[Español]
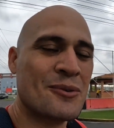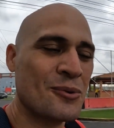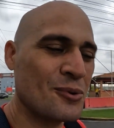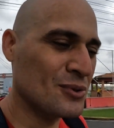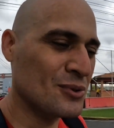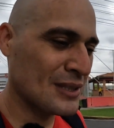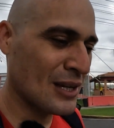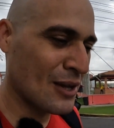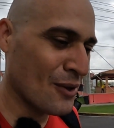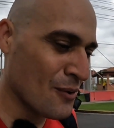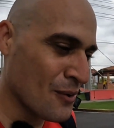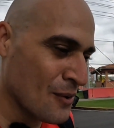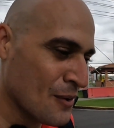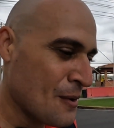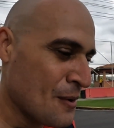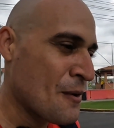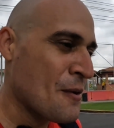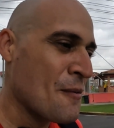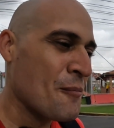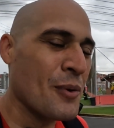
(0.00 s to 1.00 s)
gustado
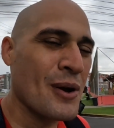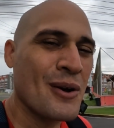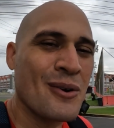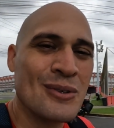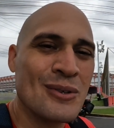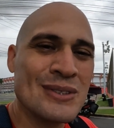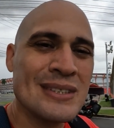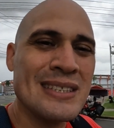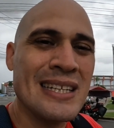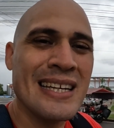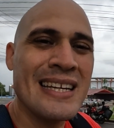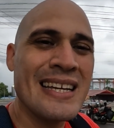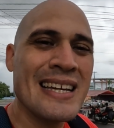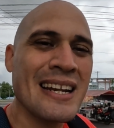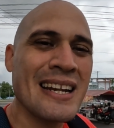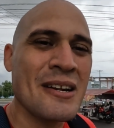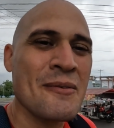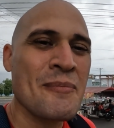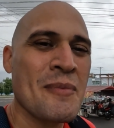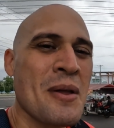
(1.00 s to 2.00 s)
pues
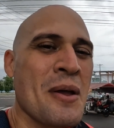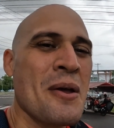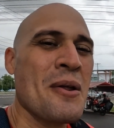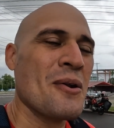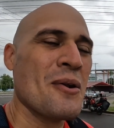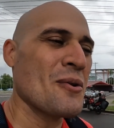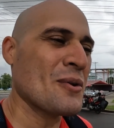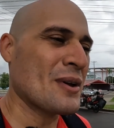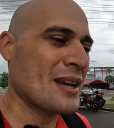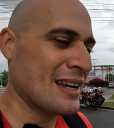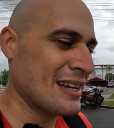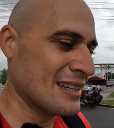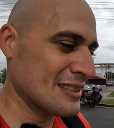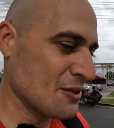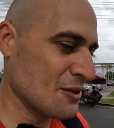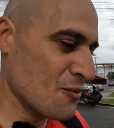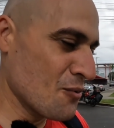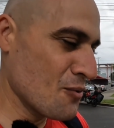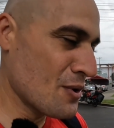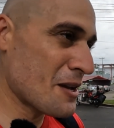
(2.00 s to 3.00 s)
conseguir lo que
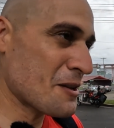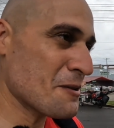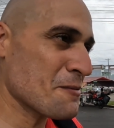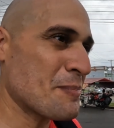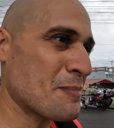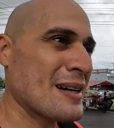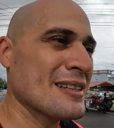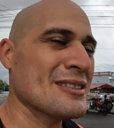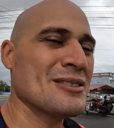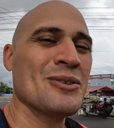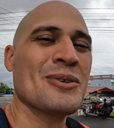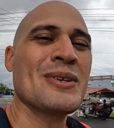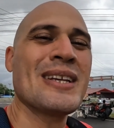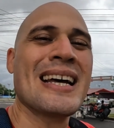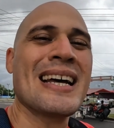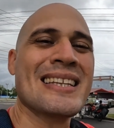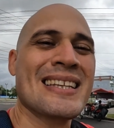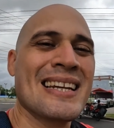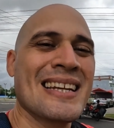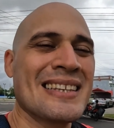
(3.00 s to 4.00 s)
es un espacio de
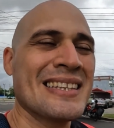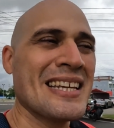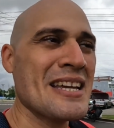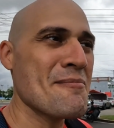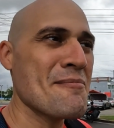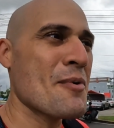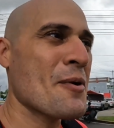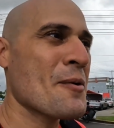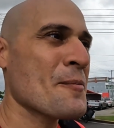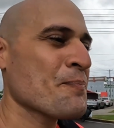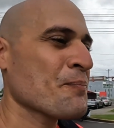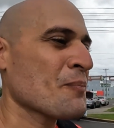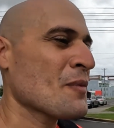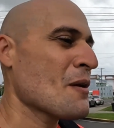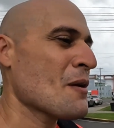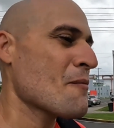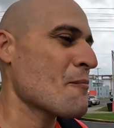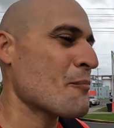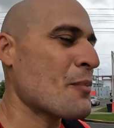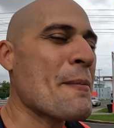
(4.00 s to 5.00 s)
atletismo,
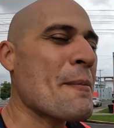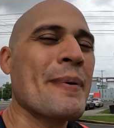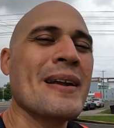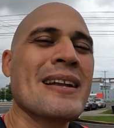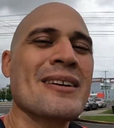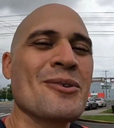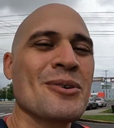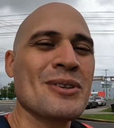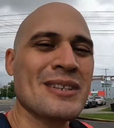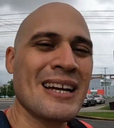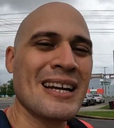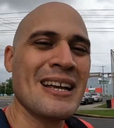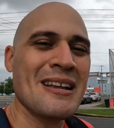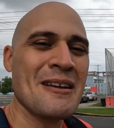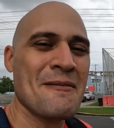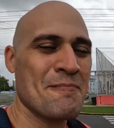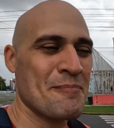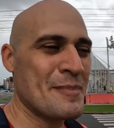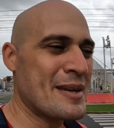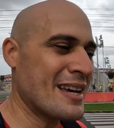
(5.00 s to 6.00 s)
pues para que ustedes
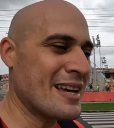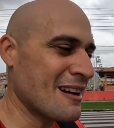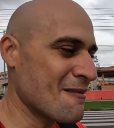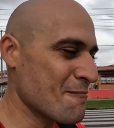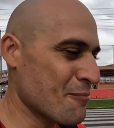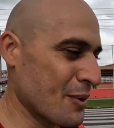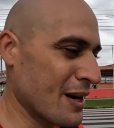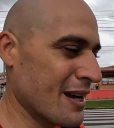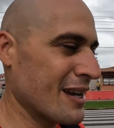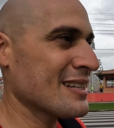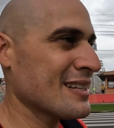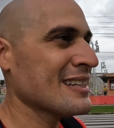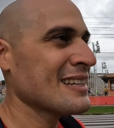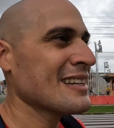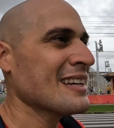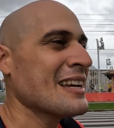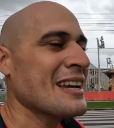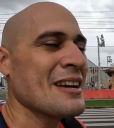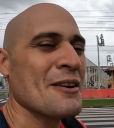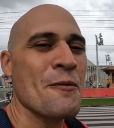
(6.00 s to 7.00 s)
vieran pues
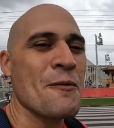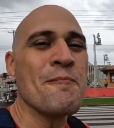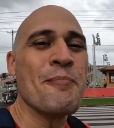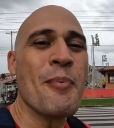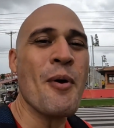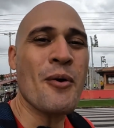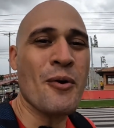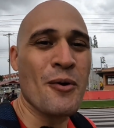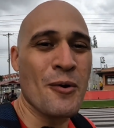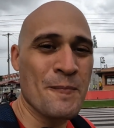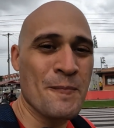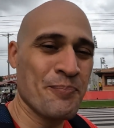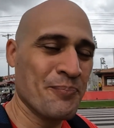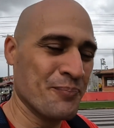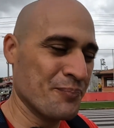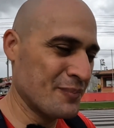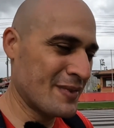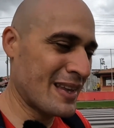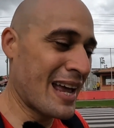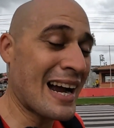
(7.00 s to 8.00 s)
un poco
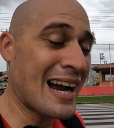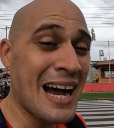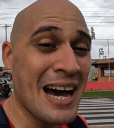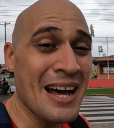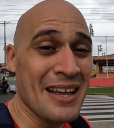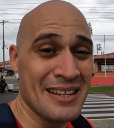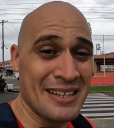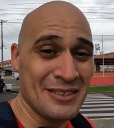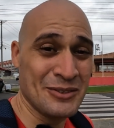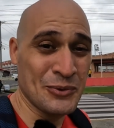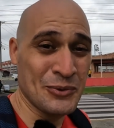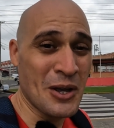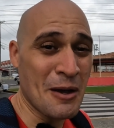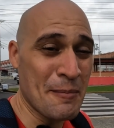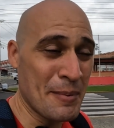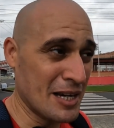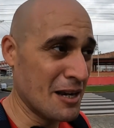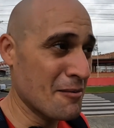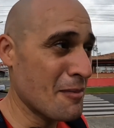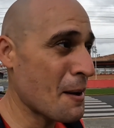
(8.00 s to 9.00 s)
de acá de Ciudad de
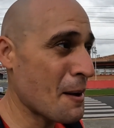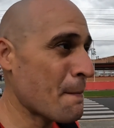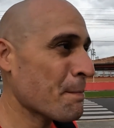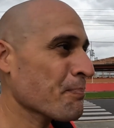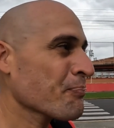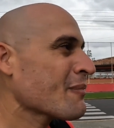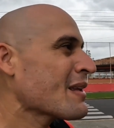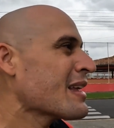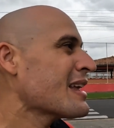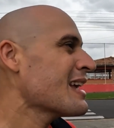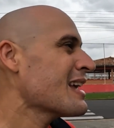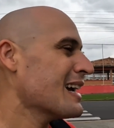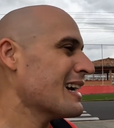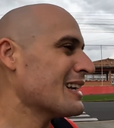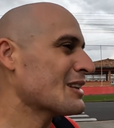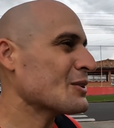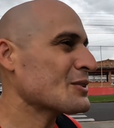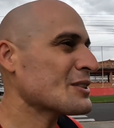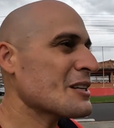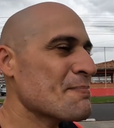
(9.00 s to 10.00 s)
Panamá.
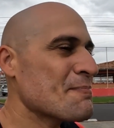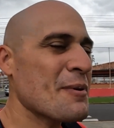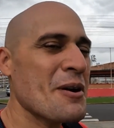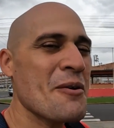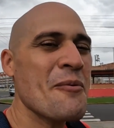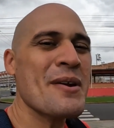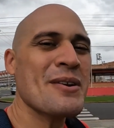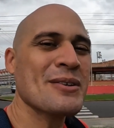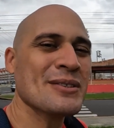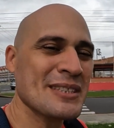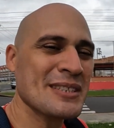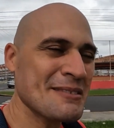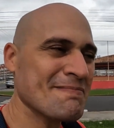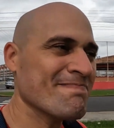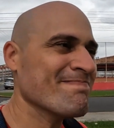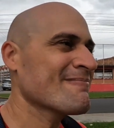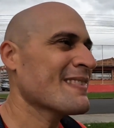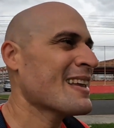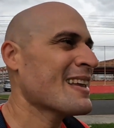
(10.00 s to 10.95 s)
Entonces, pues bueno, sí,